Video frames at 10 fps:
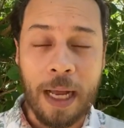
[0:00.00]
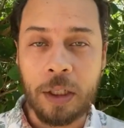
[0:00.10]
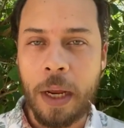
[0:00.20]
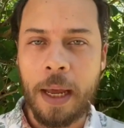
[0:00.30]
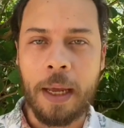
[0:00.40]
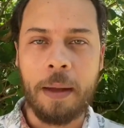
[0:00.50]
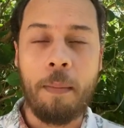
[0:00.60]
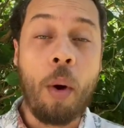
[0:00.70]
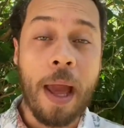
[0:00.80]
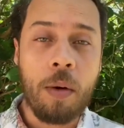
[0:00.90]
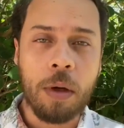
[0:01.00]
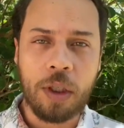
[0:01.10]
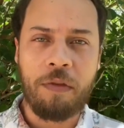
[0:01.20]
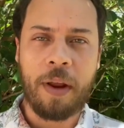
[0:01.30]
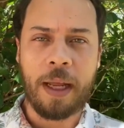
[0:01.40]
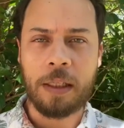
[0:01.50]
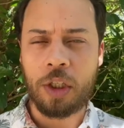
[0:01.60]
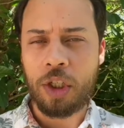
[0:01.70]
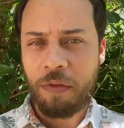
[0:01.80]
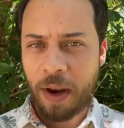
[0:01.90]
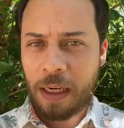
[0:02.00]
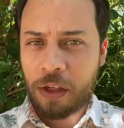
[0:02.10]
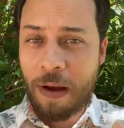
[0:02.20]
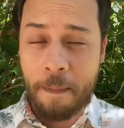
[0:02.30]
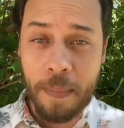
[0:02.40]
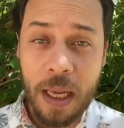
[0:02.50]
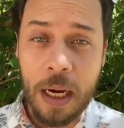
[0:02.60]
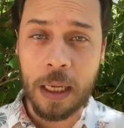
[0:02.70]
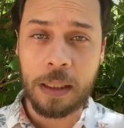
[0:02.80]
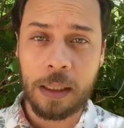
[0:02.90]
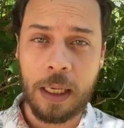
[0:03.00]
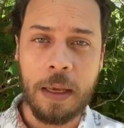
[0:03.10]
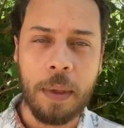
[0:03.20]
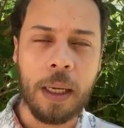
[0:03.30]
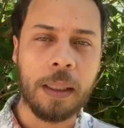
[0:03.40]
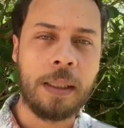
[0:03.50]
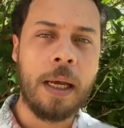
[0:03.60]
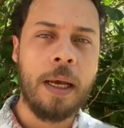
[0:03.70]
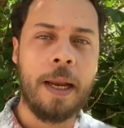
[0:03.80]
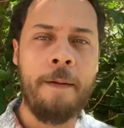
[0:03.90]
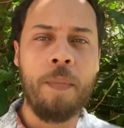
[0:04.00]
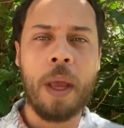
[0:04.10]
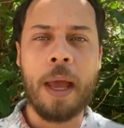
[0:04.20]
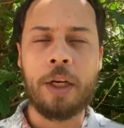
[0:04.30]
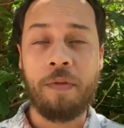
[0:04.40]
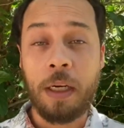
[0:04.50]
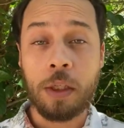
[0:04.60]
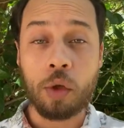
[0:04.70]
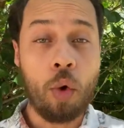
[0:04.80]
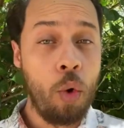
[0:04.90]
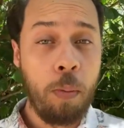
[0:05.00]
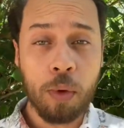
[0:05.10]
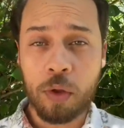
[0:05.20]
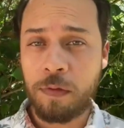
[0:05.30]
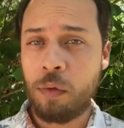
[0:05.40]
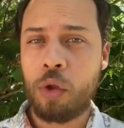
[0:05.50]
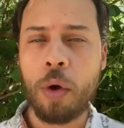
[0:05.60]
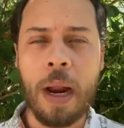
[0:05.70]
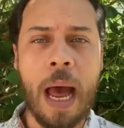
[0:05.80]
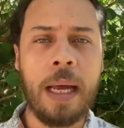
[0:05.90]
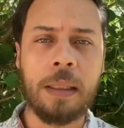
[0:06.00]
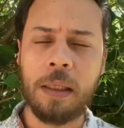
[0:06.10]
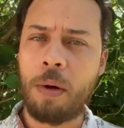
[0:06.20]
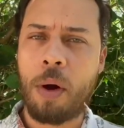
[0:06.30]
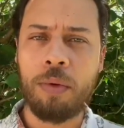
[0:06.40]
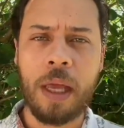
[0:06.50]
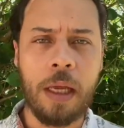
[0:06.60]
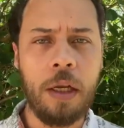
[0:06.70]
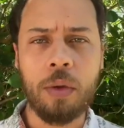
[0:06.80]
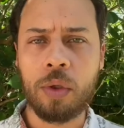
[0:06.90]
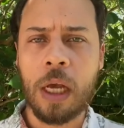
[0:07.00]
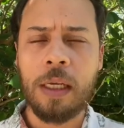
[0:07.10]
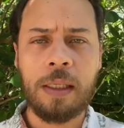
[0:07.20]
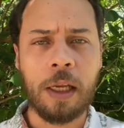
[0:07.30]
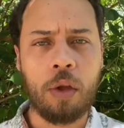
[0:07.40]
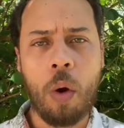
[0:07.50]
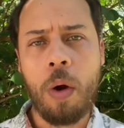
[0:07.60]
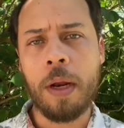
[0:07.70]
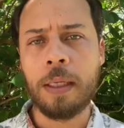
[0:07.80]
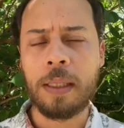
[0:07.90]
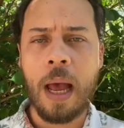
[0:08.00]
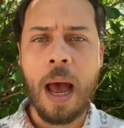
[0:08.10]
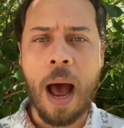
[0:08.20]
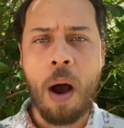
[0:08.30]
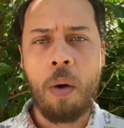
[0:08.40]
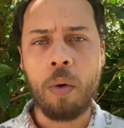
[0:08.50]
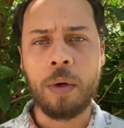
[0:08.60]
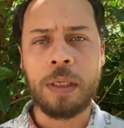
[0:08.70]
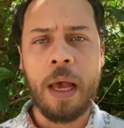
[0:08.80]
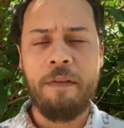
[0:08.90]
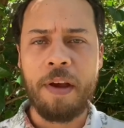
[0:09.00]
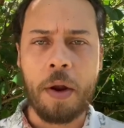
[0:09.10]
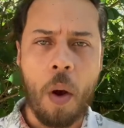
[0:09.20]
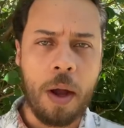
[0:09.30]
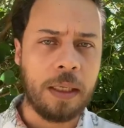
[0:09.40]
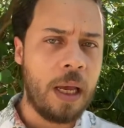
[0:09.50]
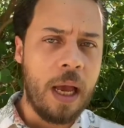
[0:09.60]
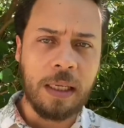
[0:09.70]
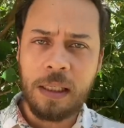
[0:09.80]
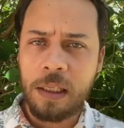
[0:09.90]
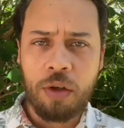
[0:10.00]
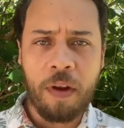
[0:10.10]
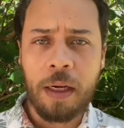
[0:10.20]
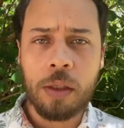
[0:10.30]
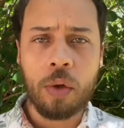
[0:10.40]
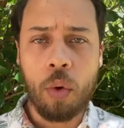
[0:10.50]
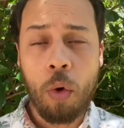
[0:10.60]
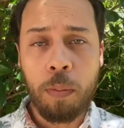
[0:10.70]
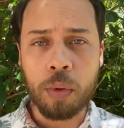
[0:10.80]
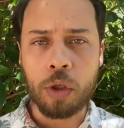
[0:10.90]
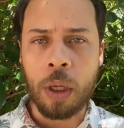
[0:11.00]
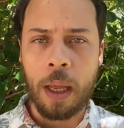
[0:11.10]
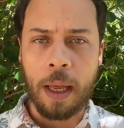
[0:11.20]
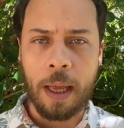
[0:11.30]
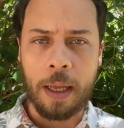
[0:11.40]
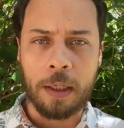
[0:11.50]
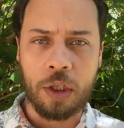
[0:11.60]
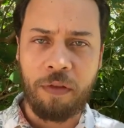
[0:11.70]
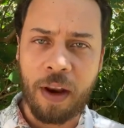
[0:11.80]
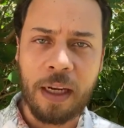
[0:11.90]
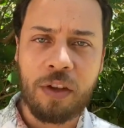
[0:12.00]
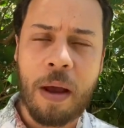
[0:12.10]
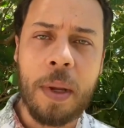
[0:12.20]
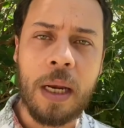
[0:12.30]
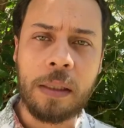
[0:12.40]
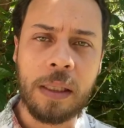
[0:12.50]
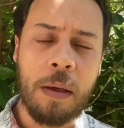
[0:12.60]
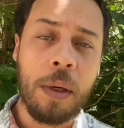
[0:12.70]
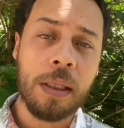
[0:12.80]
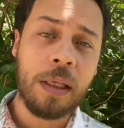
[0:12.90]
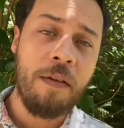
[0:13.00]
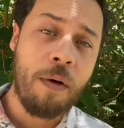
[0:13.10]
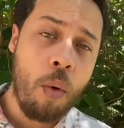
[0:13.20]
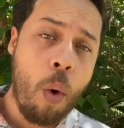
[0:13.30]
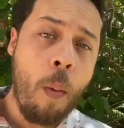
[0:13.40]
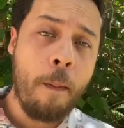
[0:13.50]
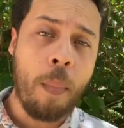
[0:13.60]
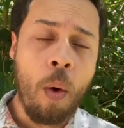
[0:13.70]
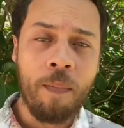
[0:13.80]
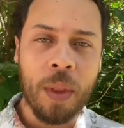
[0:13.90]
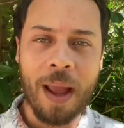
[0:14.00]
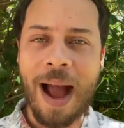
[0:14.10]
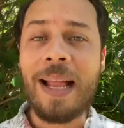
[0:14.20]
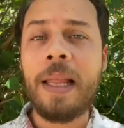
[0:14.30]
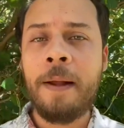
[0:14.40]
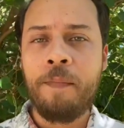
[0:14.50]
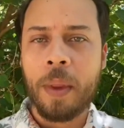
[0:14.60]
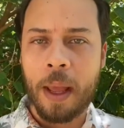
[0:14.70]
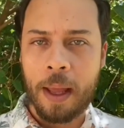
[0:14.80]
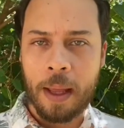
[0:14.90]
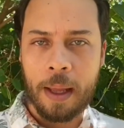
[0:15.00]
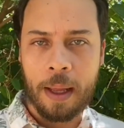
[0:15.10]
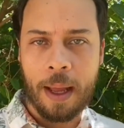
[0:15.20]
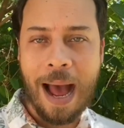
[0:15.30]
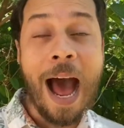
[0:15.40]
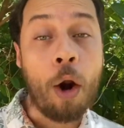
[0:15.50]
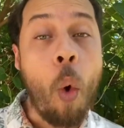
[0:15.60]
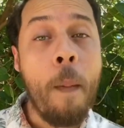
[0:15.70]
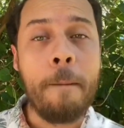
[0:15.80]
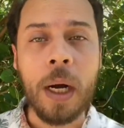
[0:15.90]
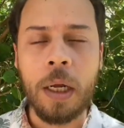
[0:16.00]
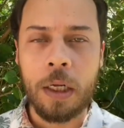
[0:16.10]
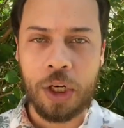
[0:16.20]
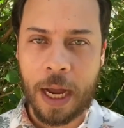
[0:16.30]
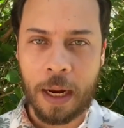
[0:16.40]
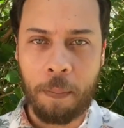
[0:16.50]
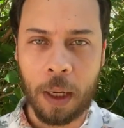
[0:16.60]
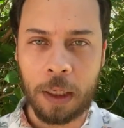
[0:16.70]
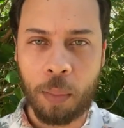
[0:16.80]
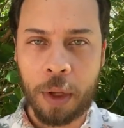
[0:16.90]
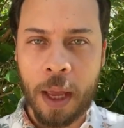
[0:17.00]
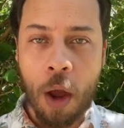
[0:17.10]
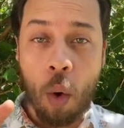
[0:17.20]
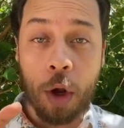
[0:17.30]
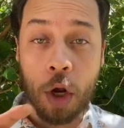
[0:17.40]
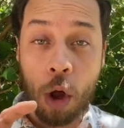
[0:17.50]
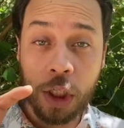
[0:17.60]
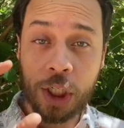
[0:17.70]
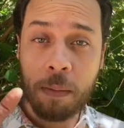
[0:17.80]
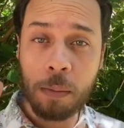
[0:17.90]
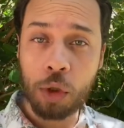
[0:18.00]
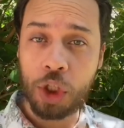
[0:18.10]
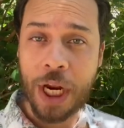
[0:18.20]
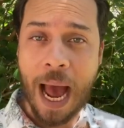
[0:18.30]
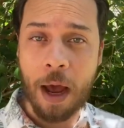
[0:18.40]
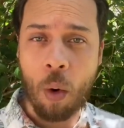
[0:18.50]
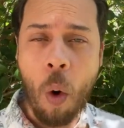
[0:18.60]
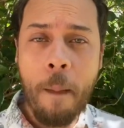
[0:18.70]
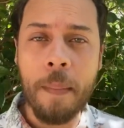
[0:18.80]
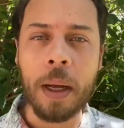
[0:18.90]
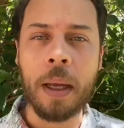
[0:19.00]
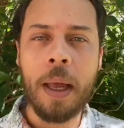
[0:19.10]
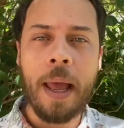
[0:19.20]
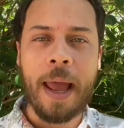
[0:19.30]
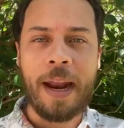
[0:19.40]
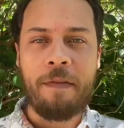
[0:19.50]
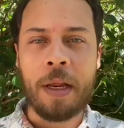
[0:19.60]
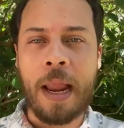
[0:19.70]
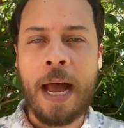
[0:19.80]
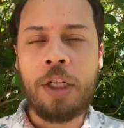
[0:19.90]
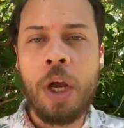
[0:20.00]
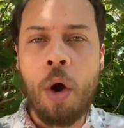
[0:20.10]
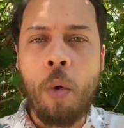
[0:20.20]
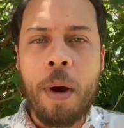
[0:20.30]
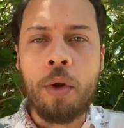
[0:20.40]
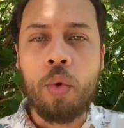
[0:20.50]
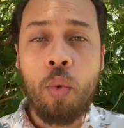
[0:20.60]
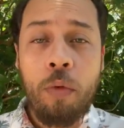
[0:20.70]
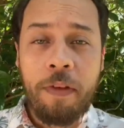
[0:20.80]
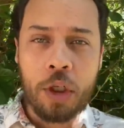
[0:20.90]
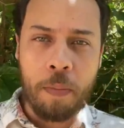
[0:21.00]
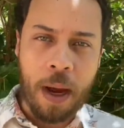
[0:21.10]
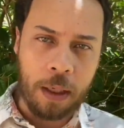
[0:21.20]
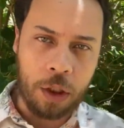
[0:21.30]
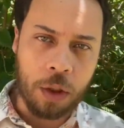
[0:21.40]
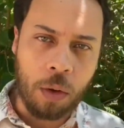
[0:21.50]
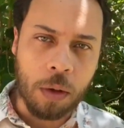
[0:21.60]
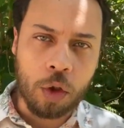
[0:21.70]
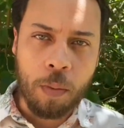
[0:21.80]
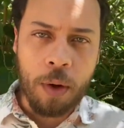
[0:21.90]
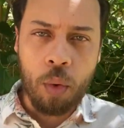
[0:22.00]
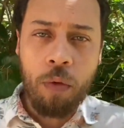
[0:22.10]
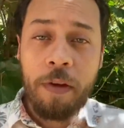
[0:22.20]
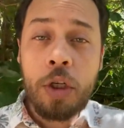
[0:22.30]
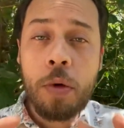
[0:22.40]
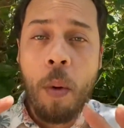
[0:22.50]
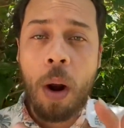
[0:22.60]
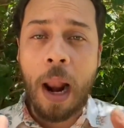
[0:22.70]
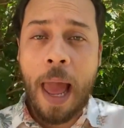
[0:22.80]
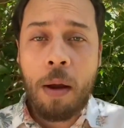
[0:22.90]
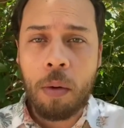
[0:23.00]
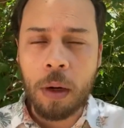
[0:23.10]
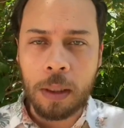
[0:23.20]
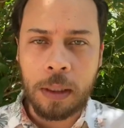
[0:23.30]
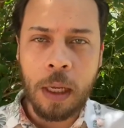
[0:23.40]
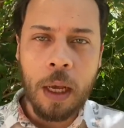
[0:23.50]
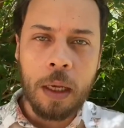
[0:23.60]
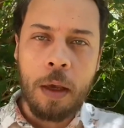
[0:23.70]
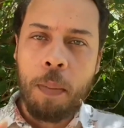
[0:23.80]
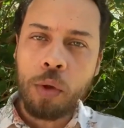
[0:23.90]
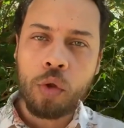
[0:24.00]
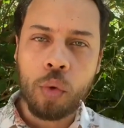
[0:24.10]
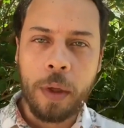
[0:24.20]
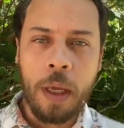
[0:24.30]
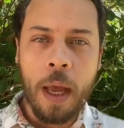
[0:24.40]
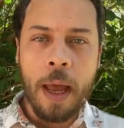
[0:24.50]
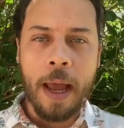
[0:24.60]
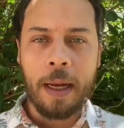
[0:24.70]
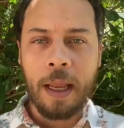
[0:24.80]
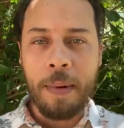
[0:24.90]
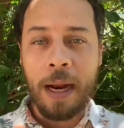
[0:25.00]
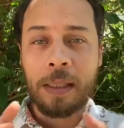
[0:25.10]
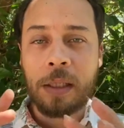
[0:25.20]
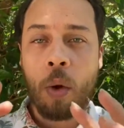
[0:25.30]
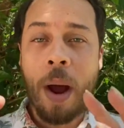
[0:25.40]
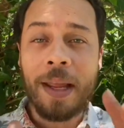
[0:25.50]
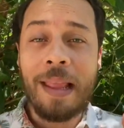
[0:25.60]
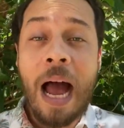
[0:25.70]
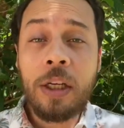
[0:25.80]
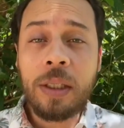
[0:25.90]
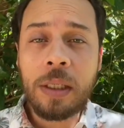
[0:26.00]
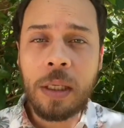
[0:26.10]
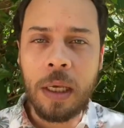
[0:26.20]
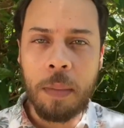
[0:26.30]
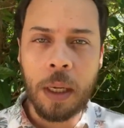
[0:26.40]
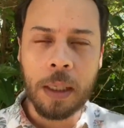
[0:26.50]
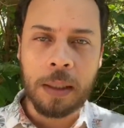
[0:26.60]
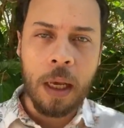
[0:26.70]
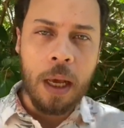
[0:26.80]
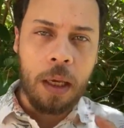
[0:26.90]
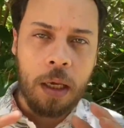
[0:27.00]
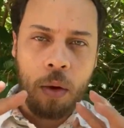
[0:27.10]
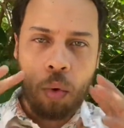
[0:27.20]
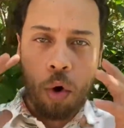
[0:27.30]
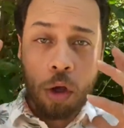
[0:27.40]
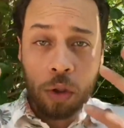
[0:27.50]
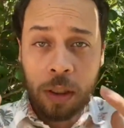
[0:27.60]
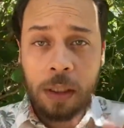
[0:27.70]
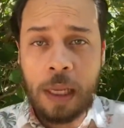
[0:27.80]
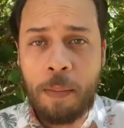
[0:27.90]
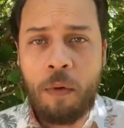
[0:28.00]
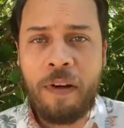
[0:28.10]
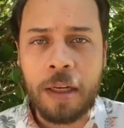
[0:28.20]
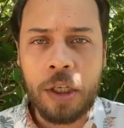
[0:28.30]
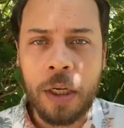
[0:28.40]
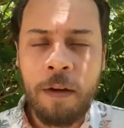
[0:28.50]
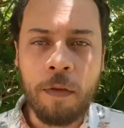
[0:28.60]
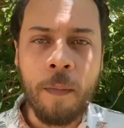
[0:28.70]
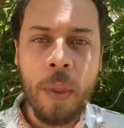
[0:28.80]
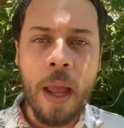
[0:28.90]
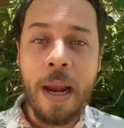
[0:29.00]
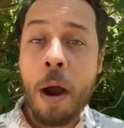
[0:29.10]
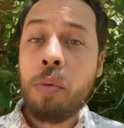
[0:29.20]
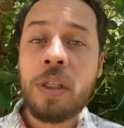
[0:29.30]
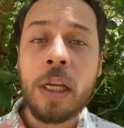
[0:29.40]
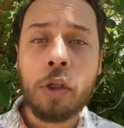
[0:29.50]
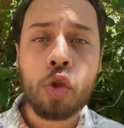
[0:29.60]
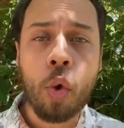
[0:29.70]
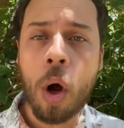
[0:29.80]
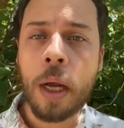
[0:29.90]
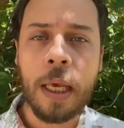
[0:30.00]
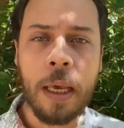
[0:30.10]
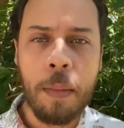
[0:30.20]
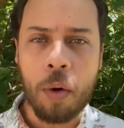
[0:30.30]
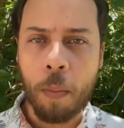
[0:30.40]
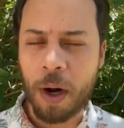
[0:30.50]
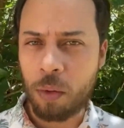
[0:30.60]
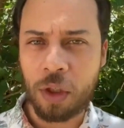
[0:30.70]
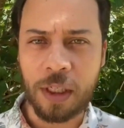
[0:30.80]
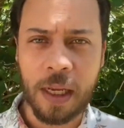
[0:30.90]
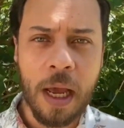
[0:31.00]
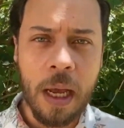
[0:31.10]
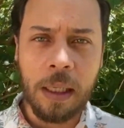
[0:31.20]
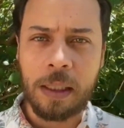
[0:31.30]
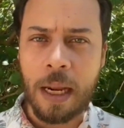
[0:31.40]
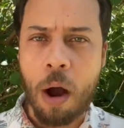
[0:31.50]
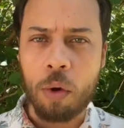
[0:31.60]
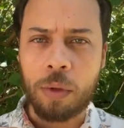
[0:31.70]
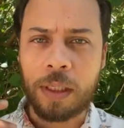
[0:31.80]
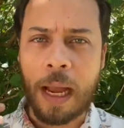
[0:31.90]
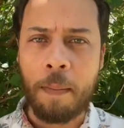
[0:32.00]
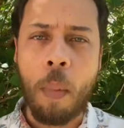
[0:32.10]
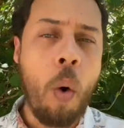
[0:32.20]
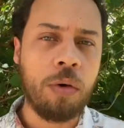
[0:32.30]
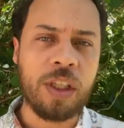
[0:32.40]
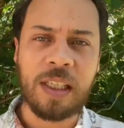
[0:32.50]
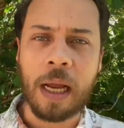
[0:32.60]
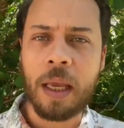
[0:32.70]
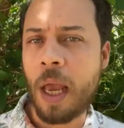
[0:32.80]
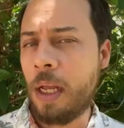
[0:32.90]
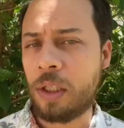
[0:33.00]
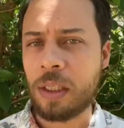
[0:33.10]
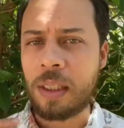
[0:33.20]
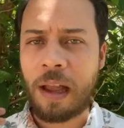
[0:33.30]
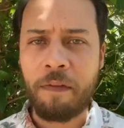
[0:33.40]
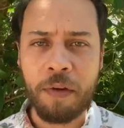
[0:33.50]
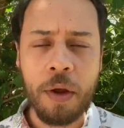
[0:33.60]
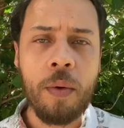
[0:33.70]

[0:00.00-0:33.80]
é, moléculas diferentes, de diferentes famílias químicas, né? é, diferentes grupos funcionais, então aldeídos, cetonas, álcoois, fenóis. Existem diferentes grupos é, de diferentes famílias químicas que vão compor cada é, aroma de cada planta, porque o que nós chamamos de aroma é, na verdade, uma nuvem de partículas, uma nuvem de moléculas que possui é, determinadas qualidades químicas. E o nosso sistema olfativo, ele é um sensor químico para nos dizer se algo está bom, se está quente, se está frio,